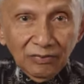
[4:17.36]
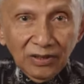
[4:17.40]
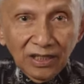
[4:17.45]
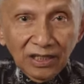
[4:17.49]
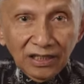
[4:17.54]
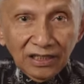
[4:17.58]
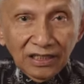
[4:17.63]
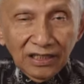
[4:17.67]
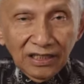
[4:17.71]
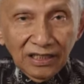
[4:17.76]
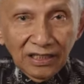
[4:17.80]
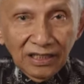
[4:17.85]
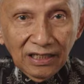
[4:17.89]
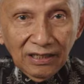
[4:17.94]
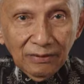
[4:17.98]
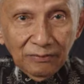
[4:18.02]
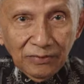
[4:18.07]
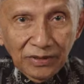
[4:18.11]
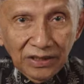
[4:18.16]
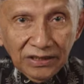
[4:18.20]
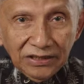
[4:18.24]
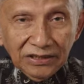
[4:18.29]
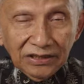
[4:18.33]
pakai
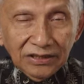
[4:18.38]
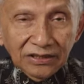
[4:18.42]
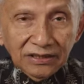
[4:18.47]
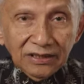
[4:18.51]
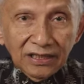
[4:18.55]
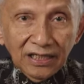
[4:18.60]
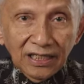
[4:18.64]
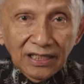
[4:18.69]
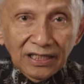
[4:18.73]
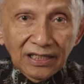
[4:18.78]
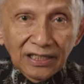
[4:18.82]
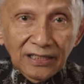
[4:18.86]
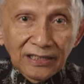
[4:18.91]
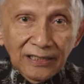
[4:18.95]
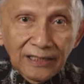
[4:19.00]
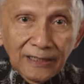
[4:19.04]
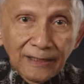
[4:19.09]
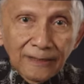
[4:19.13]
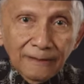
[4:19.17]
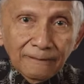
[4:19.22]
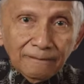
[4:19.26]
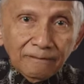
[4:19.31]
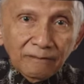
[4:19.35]
bis
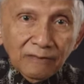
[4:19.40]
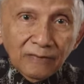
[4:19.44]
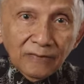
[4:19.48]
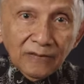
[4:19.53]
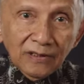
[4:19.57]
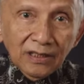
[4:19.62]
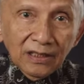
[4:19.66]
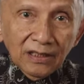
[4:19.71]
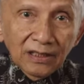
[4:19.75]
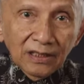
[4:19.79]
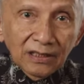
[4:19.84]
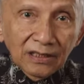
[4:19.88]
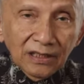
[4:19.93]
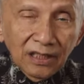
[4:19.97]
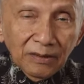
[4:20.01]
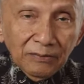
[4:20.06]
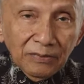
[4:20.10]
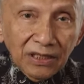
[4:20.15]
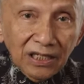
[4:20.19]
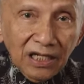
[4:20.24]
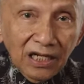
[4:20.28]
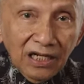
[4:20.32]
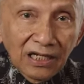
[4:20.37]
dari
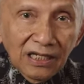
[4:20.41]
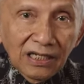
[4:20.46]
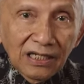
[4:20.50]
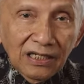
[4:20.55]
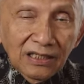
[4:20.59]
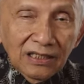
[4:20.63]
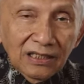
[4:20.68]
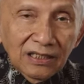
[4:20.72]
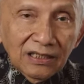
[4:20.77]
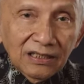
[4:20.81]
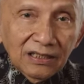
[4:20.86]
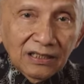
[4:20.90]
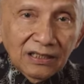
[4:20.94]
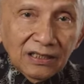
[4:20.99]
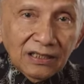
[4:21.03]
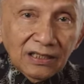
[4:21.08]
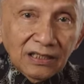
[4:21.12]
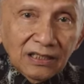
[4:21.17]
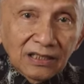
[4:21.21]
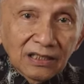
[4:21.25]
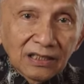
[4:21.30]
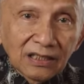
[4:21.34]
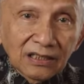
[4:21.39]
Timika
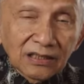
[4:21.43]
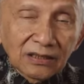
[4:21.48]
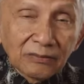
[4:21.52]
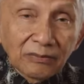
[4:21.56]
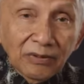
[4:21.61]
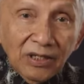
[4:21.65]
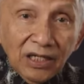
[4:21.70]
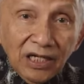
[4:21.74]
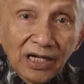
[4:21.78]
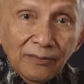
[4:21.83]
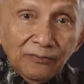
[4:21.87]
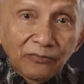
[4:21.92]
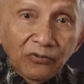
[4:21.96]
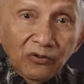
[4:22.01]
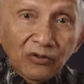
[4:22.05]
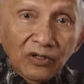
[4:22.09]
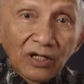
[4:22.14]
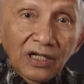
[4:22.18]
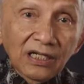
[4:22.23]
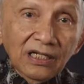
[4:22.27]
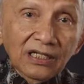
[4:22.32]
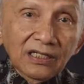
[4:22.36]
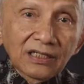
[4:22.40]
ke
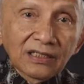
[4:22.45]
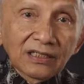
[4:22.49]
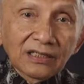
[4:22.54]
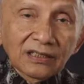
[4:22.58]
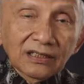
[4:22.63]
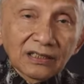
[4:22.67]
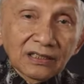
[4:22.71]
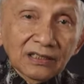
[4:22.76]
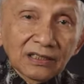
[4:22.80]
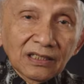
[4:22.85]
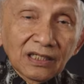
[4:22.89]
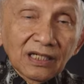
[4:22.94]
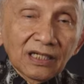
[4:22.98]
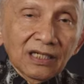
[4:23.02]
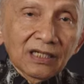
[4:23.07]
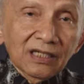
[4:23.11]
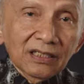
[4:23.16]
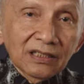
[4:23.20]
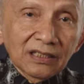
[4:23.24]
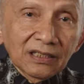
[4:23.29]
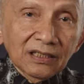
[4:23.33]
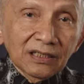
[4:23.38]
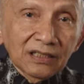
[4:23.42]
Tembagapura
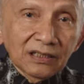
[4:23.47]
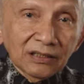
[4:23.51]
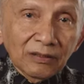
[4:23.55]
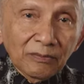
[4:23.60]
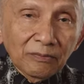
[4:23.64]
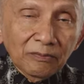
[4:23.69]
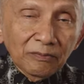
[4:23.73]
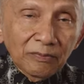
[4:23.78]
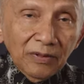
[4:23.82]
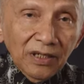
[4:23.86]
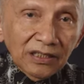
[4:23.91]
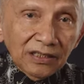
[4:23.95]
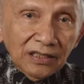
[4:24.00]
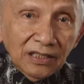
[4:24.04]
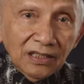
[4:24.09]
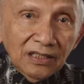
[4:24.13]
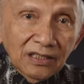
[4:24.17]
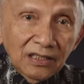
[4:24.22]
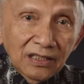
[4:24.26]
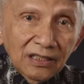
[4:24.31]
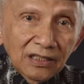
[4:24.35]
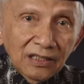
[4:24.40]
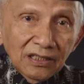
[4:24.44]
ya ke tempat
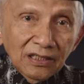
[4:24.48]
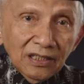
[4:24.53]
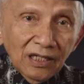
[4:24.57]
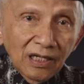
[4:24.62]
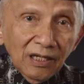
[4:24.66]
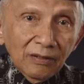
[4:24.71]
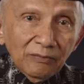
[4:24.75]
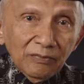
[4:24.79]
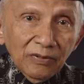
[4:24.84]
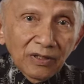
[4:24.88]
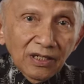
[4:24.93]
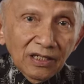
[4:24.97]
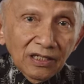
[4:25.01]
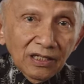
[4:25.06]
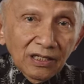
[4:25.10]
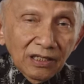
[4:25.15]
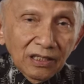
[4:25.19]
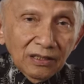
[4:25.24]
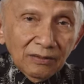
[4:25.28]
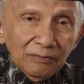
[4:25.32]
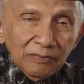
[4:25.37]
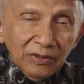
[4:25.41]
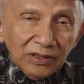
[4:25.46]

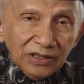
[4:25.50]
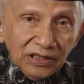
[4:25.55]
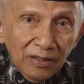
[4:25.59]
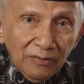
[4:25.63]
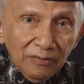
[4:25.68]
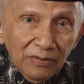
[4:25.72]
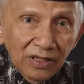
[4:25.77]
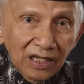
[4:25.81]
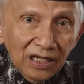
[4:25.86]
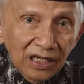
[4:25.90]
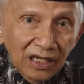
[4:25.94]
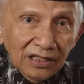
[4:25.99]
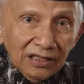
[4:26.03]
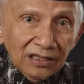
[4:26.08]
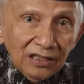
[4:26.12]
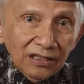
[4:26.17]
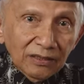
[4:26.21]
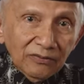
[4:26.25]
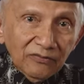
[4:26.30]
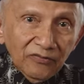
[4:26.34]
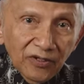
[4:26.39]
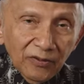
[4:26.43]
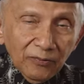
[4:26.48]
apa
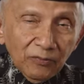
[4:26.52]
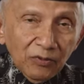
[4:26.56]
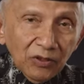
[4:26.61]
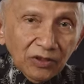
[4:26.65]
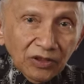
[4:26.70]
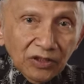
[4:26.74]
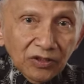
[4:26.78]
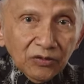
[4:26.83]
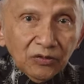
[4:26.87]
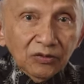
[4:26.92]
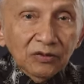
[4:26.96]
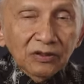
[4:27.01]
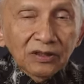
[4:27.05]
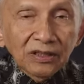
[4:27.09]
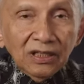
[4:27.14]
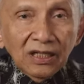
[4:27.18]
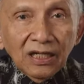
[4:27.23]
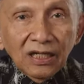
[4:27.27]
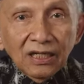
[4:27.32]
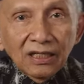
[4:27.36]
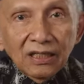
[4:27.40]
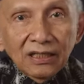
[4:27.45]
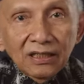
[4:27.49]
pertambangan Freeport itu
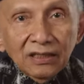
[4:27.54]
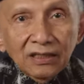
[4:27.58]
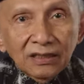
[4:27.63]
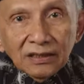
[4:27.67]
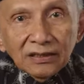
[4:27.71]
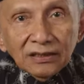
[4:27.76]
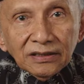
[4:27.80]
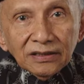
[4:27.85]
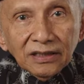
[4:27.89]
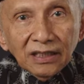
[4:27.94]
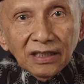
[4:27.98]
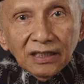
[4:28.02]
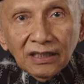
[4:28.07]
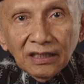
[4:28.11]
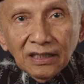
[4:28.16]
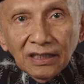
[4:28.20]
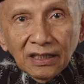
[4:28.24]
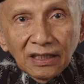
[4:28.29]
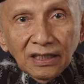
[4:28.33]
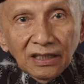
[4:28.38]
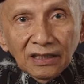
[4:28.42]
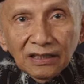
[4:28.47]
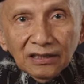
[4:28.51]
ya
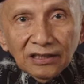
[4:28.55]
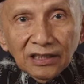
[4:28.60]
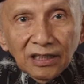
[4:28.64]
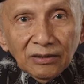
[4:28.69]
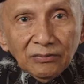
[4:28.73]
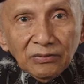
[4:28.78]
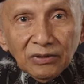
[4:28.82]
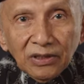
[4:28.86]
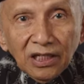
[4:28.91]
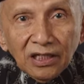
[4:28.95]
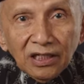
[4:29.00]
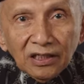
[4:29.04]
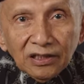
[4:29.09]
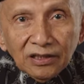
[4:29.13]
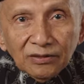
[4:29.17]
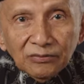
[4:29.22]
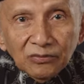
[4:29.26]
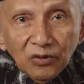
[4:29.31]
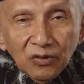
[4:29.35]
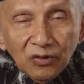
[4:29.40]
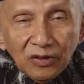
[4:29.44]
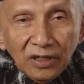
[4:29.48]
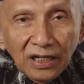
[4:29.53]
saya tidak pernah
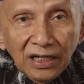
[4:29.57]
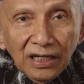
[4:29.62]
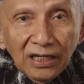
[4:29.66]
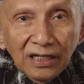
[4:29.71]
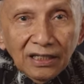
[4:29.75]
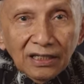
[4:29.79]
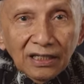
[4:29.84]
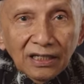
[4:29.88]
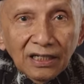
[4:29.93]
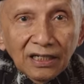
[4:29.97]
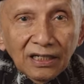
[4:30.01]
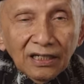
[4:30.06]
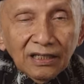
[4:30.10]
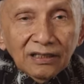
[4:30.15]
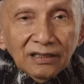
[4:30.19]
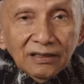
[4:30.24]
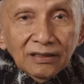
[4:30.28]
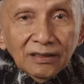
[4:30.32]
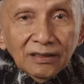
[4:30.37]
ketemu orang ya